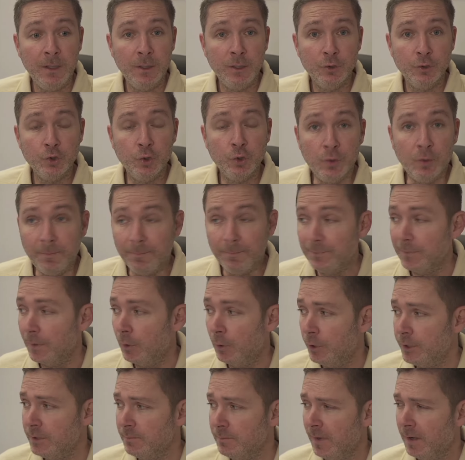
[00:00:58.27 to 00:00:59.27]
So,
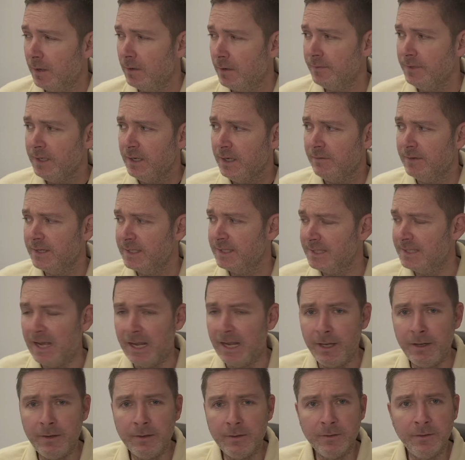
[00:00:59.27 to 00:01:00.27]
heute mal wieder was
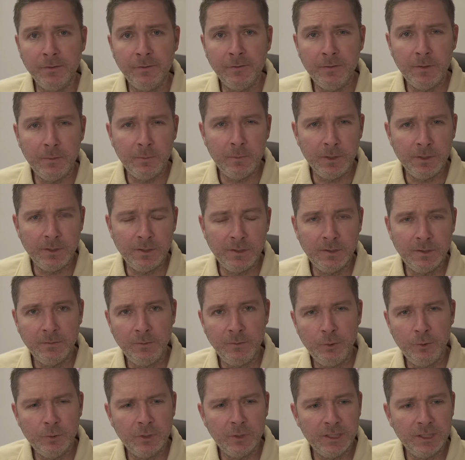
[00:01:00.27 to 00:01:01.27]
anderes, nämlich
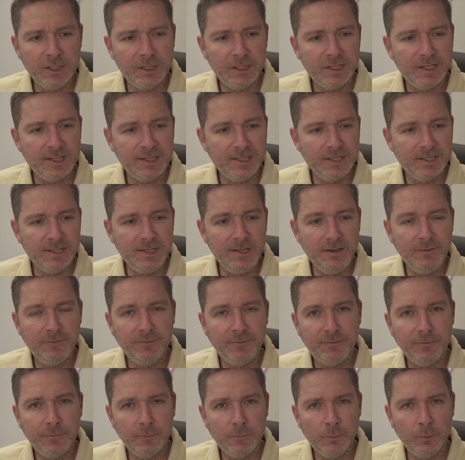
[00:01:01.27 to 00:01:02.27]
Jura
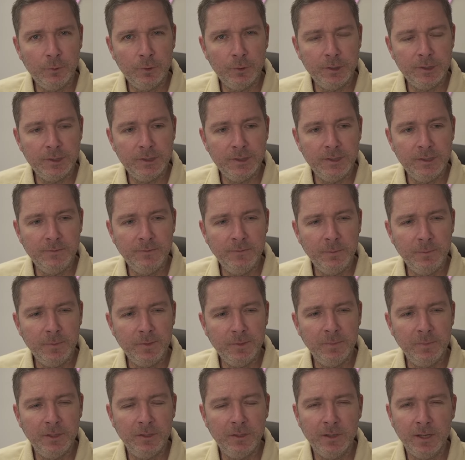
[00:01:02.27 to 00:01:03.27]
intensiv und ich will mich
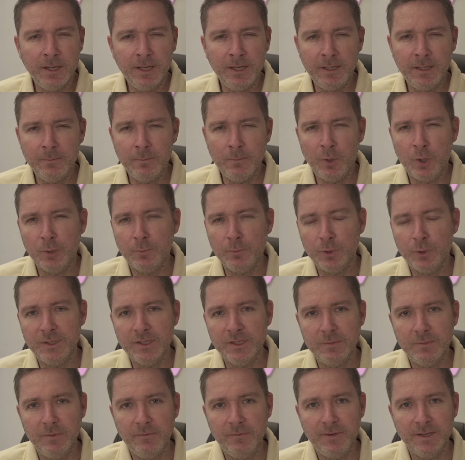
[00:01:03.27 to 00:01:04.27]
mit einem
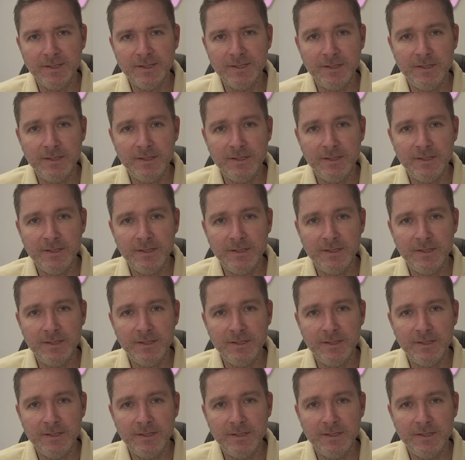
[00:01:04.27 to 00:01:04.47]
Mordprozess befassen,